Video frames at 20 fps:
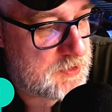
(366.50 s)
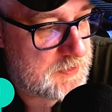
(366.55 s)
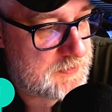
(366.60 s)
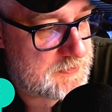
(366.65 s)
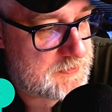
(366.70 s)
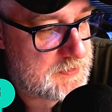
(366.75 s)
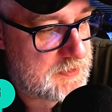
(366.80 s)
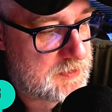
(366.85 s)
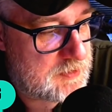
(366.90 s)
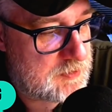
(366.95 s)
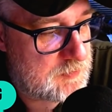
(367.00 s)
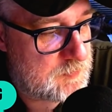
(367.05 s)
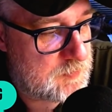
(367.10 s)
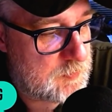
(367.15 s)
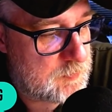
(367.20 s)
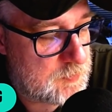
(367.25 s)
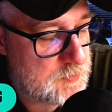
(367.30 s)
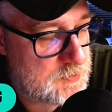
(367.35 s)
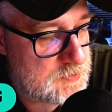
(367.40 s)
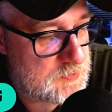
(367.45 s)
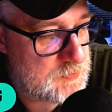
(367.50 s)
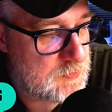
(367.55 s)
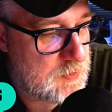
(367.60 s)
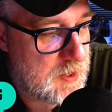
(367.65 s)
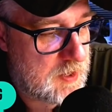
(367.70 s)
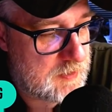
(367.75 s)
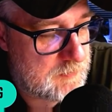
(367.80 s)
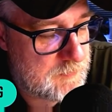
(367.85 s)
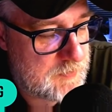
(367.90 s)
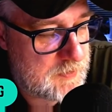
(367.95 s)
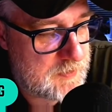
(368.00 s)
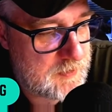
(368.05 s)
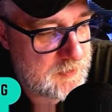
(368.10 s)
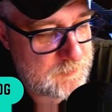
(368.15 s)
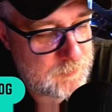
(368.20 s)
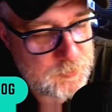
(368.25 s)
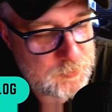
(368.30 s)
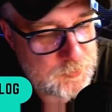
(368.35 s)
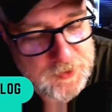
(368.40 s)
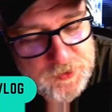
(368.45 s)
jasna. No, po prostu armia
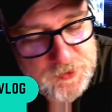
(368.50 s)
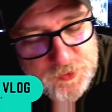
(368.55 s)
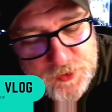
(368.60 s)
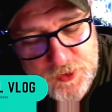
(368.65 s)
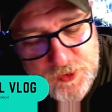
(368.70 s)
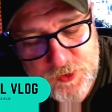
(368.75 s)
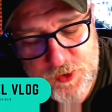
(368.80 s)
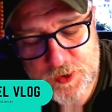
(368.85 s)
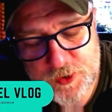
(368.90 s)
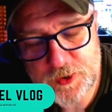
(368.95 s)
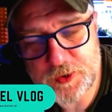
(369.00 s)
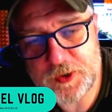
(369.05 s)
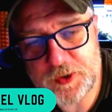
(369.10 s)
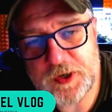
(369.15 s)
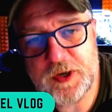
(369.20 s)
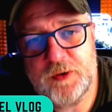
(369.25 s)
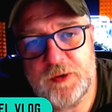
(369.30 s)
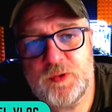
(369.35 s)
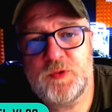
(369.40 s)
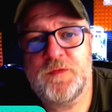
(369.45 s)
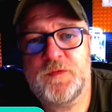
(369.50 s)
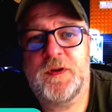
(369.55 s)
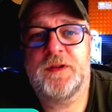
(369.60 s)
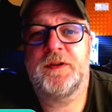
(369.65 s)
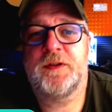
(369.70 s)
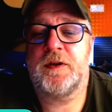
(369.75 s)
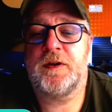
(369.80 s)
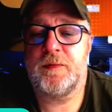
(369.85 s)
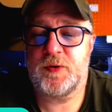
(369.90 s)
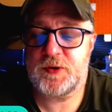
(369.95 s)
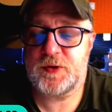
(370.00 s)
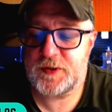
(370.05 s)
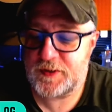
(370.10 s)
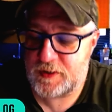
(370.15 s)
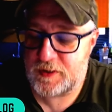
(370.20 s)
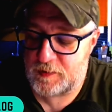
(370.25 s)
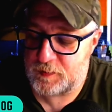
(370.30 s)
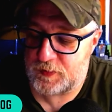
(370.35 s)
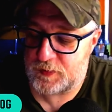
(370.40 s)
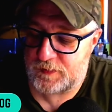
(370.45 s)
najpotężniejszego kraju świata nie może
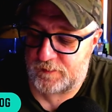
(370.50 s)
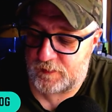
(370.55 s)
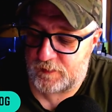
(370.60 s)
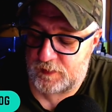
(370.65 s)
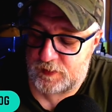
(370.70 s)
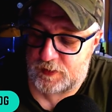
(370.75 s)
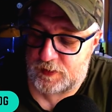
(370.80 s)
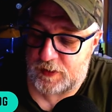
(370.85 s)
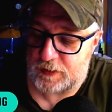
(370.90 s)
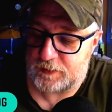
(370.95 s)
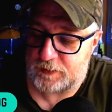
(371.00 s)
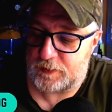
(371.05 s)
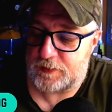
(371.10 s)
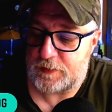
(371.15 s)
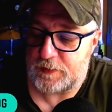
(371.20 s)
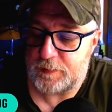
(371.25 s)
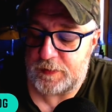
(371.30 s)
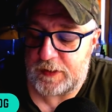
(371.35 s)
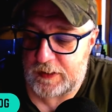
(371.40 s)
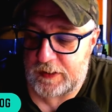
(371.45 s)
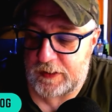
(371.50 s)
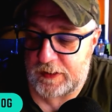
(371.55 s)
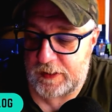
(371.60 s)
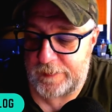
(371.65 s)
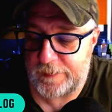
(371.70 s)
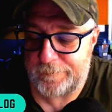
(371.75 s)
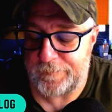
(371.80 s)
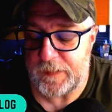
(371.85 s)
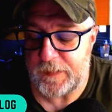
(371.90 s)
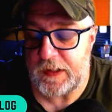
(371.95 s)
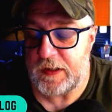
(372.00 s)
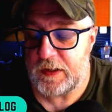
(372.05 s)
sobie pozwolić na to, żeby nagle